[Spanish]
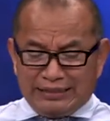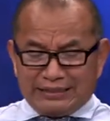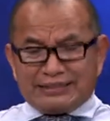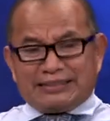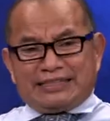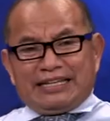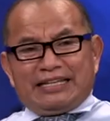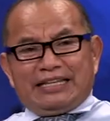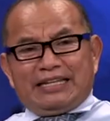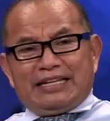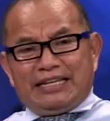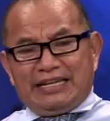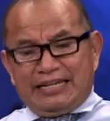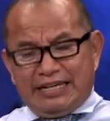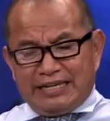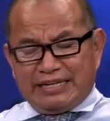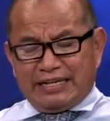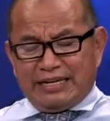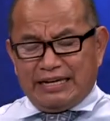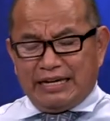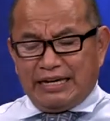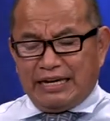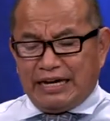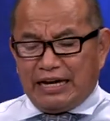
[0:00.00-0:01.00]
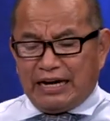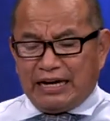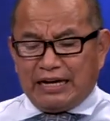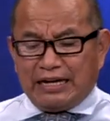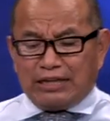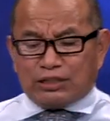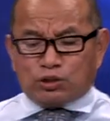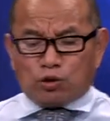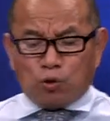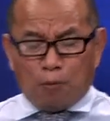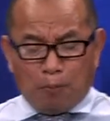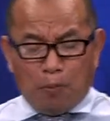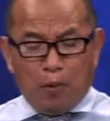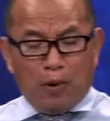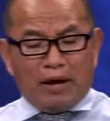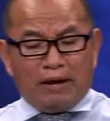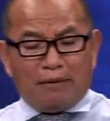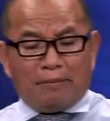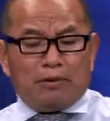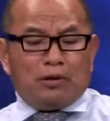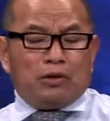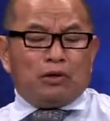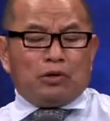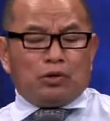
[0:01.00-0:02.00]
se dirige a su
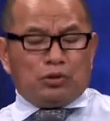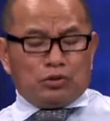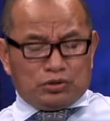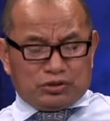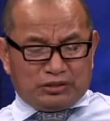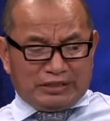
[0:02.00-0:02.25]
pueblo,